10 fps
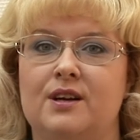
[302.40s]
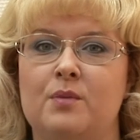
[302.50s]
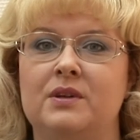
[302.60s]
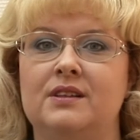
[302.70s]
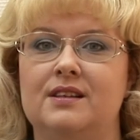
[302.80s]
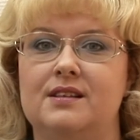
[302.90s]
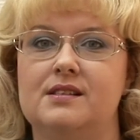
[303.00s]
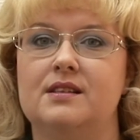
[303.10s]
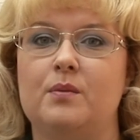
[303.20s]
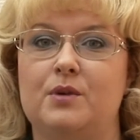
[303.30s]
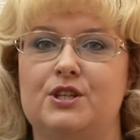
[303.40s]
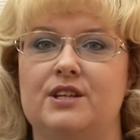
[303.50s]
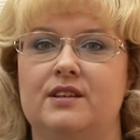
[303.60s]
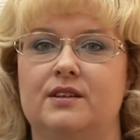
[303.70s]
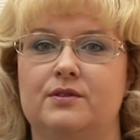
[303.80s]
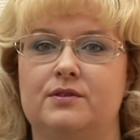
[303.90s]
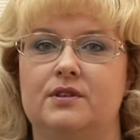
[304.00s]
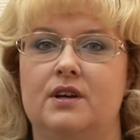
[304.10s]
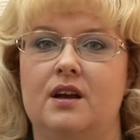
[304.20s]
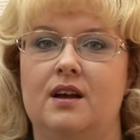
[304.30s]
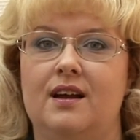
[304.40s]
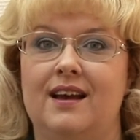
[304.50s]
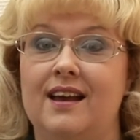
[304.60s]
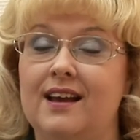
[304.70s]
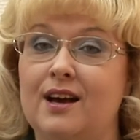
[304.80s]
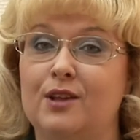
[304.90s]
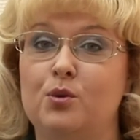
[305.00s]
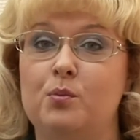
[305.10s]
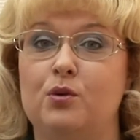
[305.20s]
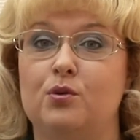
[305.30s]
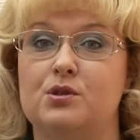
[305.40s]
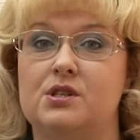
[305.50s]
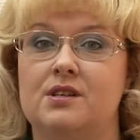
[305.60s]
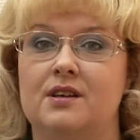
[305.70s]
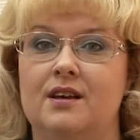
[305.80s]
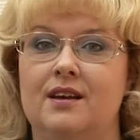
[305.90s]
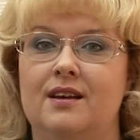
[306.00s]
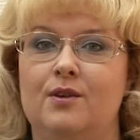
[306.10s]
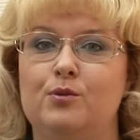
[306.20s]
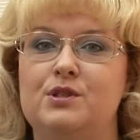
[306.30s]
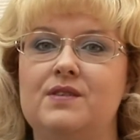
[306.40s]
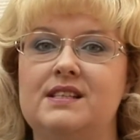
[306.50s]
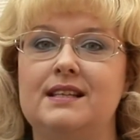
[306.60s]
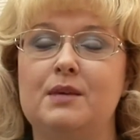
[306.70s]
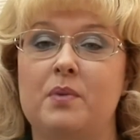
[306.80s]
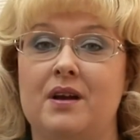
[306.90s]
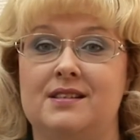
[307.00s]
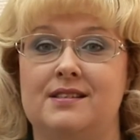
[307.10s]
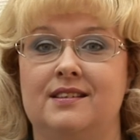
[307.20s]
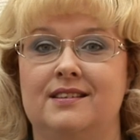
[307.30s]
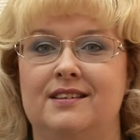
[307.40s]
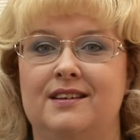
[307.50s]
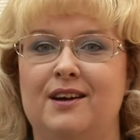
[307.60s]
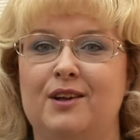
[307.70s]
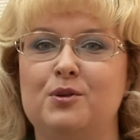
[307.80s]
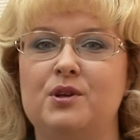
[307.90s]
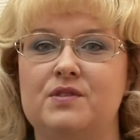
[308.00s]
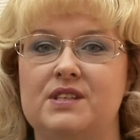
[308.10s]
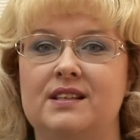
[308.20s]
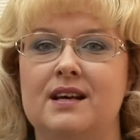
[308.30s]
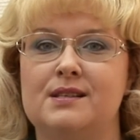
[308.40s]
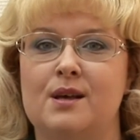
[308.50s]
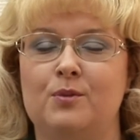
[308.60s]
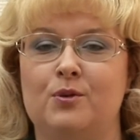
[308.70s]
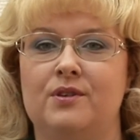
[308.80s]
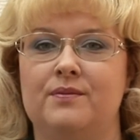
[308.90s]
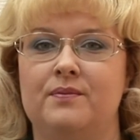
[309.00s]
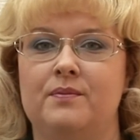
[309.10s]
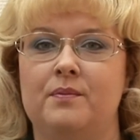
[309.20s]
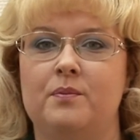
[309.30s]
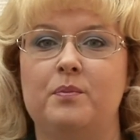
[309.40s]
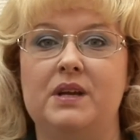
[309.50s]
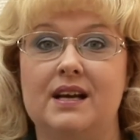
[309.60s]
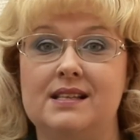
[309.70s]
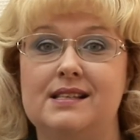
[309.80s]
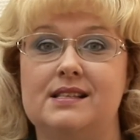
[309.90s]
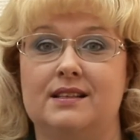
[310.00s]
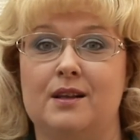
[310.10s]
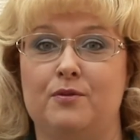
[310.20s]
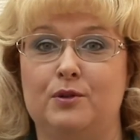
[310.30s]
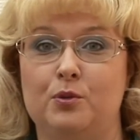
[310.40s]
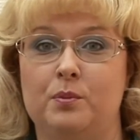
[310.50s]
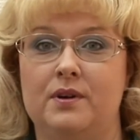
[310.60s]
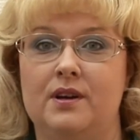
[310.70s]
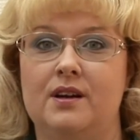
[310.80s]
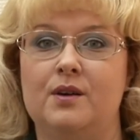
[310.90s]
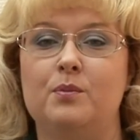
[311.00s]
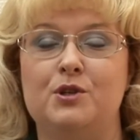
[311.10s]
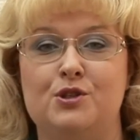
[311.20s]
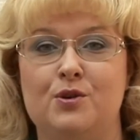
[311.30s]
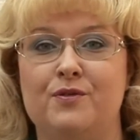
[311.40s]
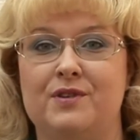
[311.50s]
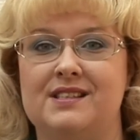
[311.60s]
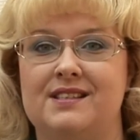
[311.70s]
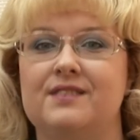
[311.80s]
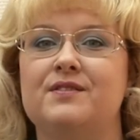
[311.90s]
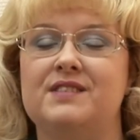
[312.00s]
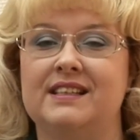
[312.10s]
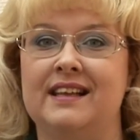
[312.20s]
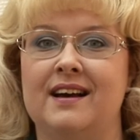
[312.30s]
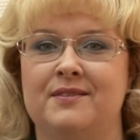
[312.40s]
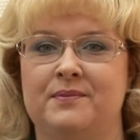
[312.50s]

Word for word: командой единомышленников. Экономикус – удивительный праздник, который всегда со мной. Приходите к нам в клуб. Мы ждем вас! всегда.